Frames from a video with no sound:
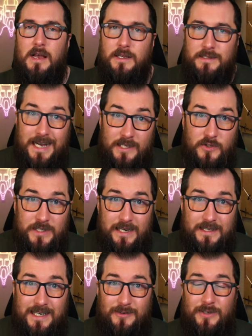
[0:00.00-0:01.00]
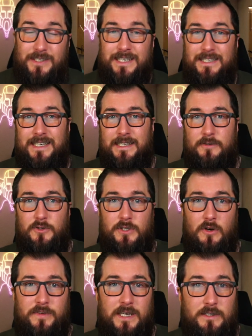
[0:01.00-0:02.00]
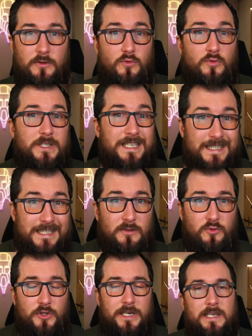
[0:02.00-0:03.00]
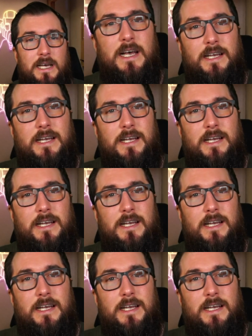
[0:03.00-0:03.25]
Dazu sei gesagt, Leute, dass da natürlich auch wieder eine Notiz dazu steht.